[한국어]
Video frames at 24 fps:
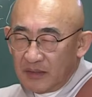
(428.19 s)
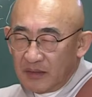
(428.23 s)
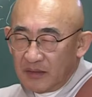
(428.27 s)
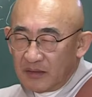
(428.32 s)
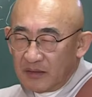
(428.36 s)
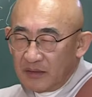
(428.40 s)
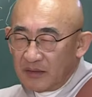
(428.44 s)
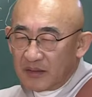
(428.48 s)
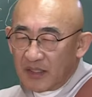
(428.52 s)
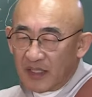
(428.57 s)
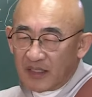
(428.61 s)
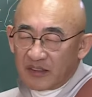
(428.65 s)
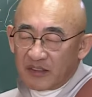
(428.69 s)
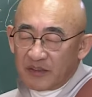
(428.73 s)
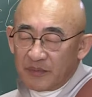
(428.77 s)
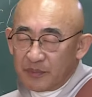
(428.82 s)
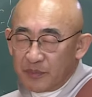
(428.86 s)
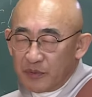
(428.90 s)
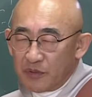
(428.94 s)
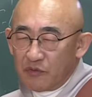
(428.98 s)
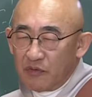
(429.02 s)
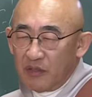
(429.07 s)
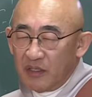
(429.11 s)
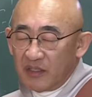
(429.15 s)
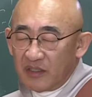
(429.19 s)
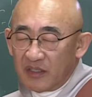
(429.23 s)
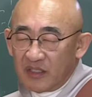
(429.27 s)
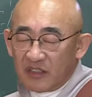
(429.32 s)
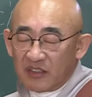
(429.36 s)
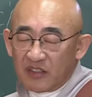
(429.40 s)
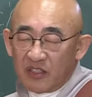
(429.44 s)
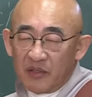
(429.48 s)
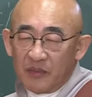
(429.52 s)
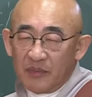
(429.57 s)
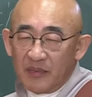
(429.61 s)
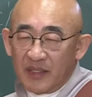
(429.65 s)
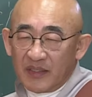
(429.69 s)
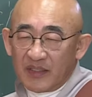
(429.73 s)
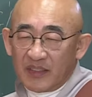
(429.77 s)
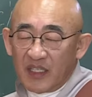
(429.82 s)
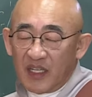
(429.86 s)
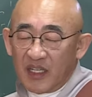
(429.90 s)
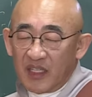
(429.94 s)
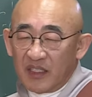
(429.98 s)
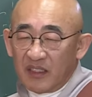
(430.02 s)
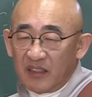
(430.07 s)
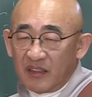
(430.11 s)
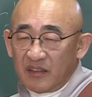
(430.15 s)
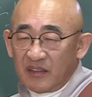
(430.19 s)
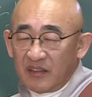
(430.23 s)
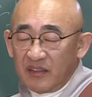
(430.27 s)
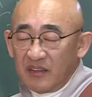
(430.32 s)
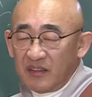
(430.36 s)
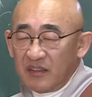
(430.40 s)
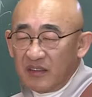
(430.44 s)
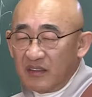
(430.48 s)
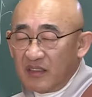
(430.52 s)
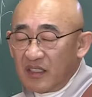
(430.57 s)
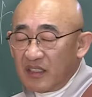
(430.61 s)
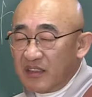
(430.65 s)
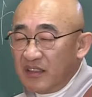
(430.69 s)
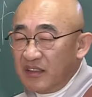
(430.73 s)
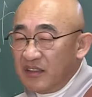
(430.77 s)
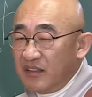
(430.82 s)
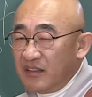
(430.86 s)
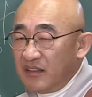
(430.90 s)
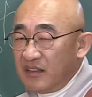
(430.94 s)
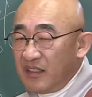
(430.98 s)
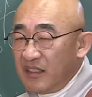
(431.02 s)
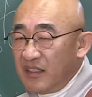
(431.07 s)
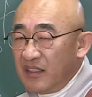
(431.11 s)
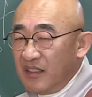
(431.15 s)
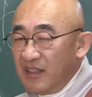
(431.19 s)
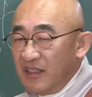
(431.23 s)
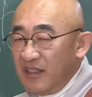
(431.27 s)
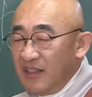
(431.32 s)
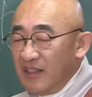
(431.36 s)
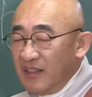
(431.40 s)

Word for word: 그 다섯 비구한테 처음 하지 않았어요. 근데 그들이